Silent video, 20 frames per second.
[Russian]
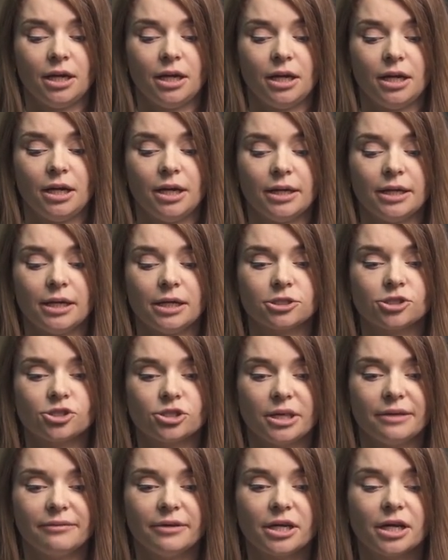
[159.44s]
а, как
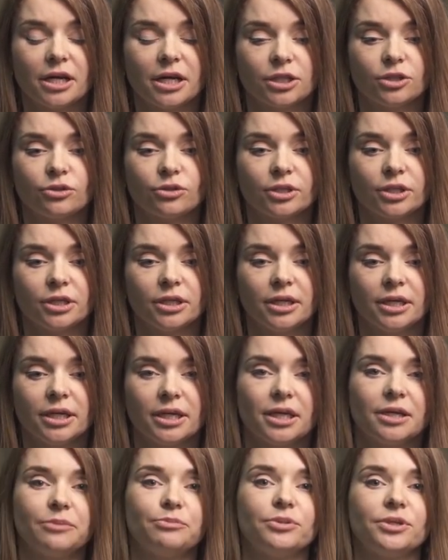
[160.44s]
человека, который
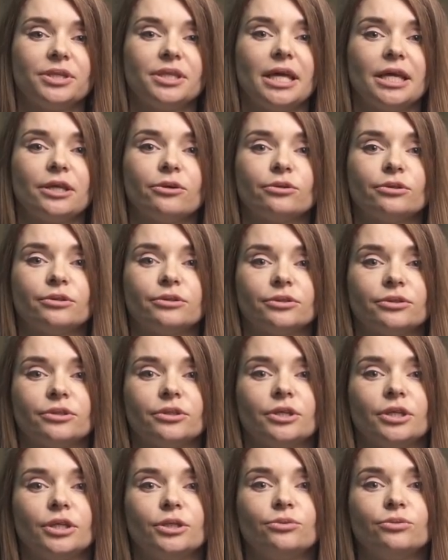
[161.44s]
передает
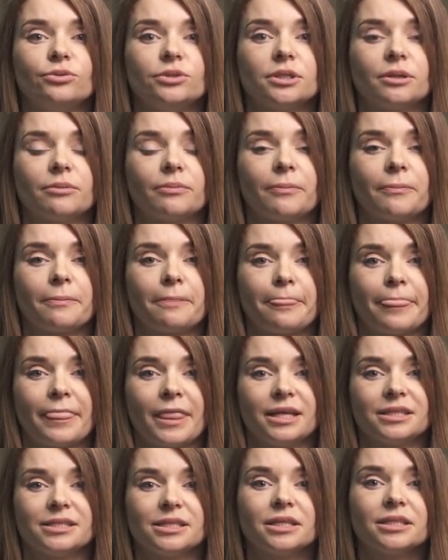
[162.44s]
э, людям
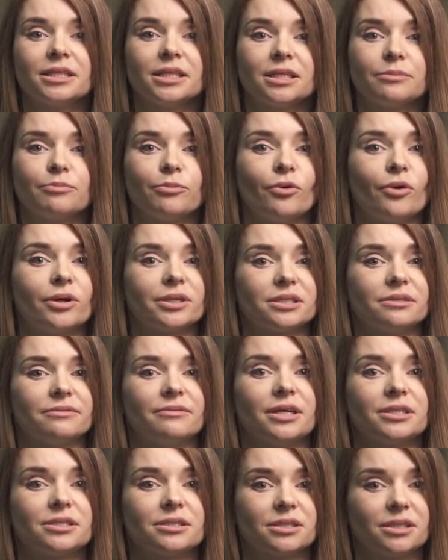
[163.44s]
техники по
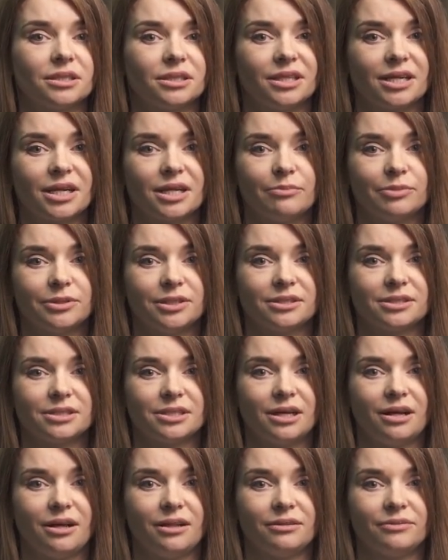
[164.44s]
активации их
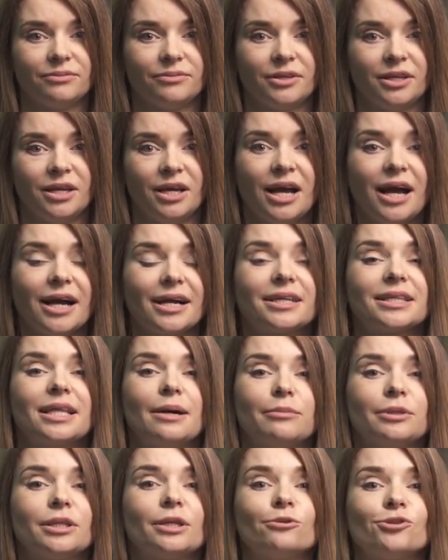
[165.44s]
энергопотенциала. А
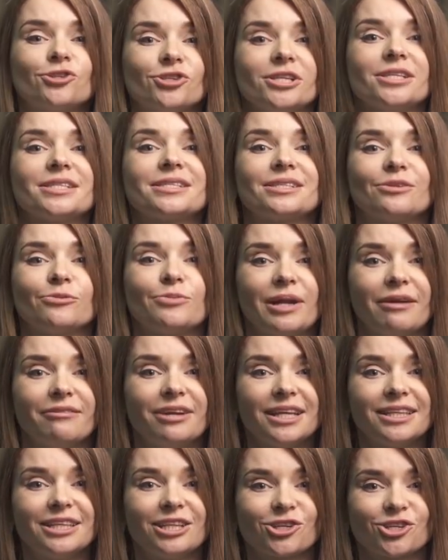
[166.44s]
когда мы научились
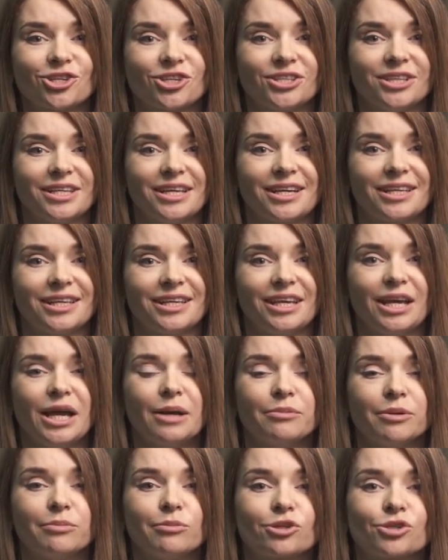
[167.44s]
управлять нашей энергией,
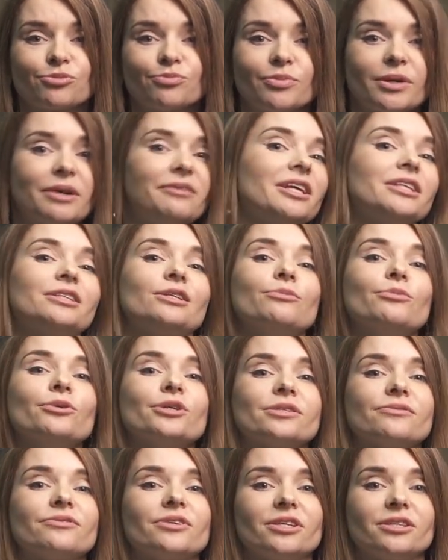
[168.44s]
мы можем управлять
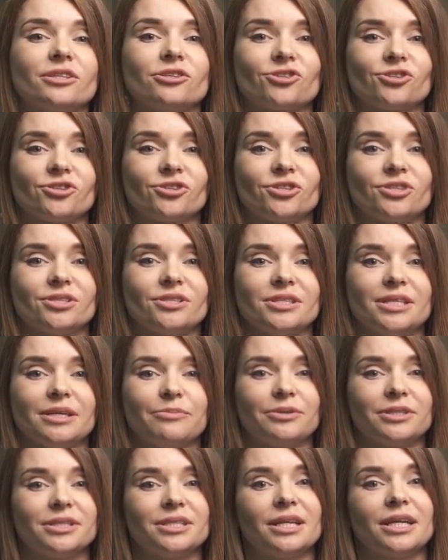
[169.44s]
любой сферой нашей жизни
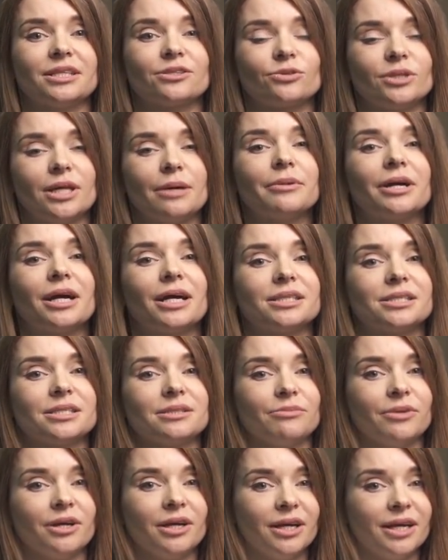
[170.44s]
определять, куда мы
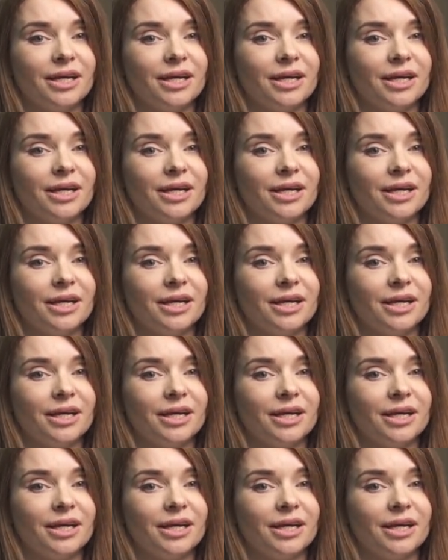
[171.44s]
хотим